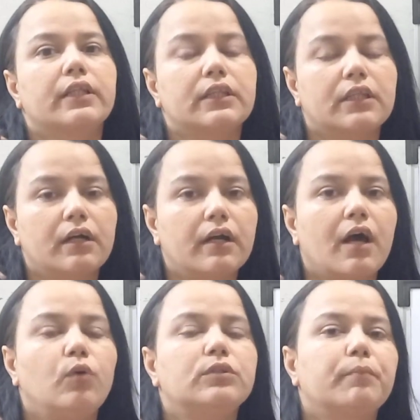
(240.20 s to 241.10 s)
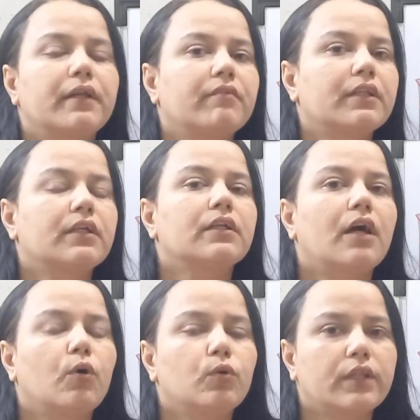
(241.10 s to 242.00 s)
क्योंकि थर्ड हाउस परिवर्तन
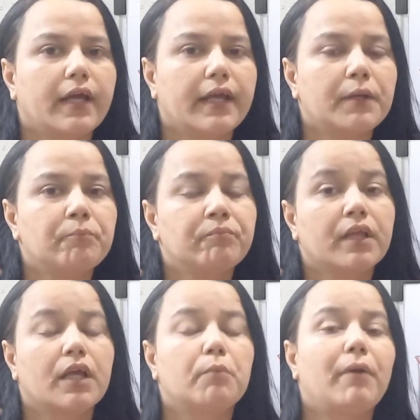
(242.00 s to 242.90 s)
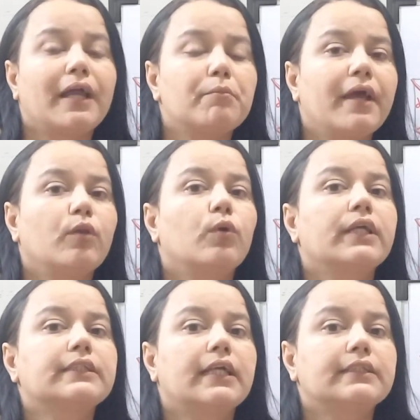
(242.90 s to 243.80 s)
का होता है भाई बहनों
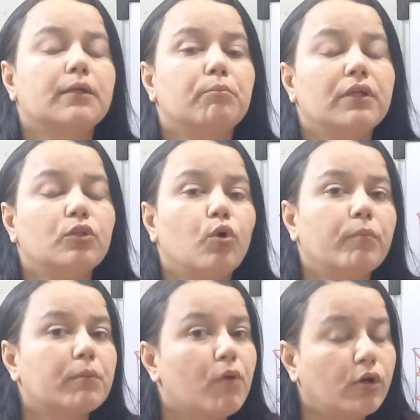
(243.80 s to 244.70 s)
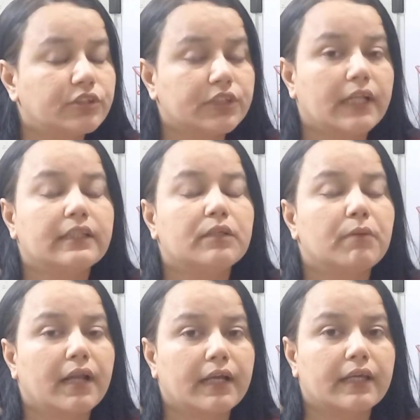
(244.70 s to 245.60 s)
के साथ संबंधों में बहुत शांति
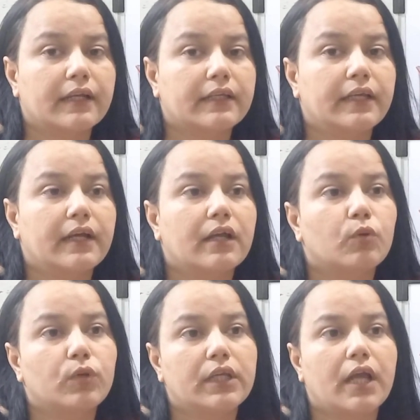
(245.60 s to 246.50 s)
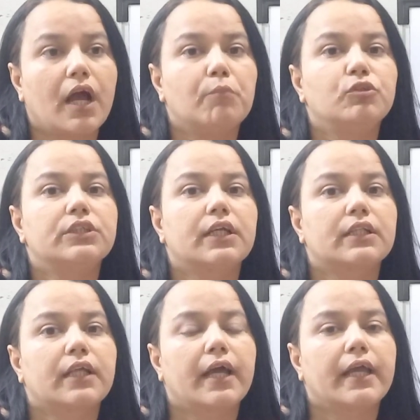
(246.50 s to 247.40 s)
बना के रखिएगा क्योंकि यहाँ मुझे
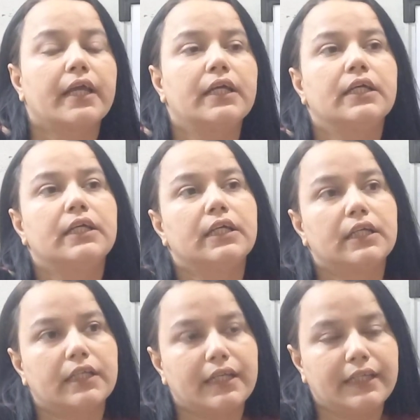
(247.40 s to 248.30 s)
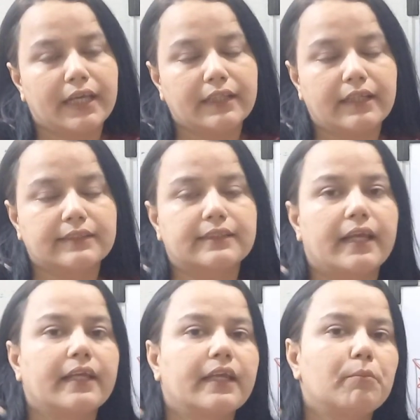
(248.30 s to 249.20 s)
लगता है कि ये दस
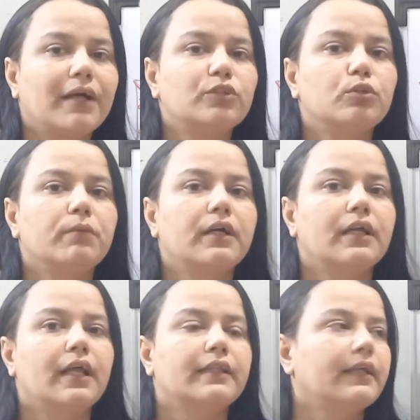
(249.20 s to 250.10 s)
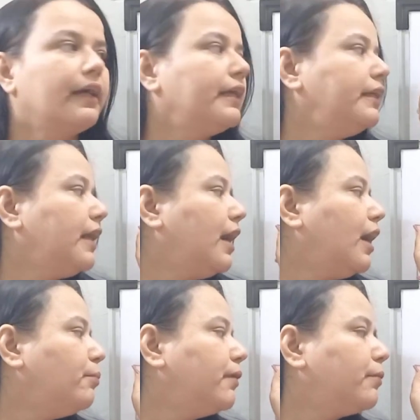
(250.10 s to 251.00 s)
तारीख के बाद जो मंगल आता है
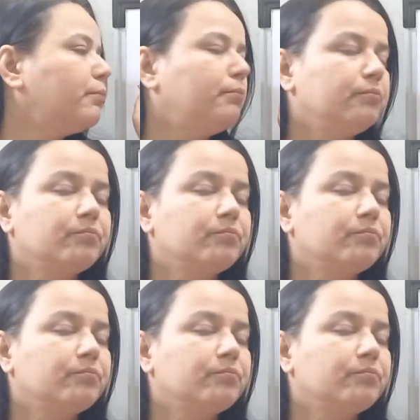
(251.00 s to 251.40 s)
यहाँ पर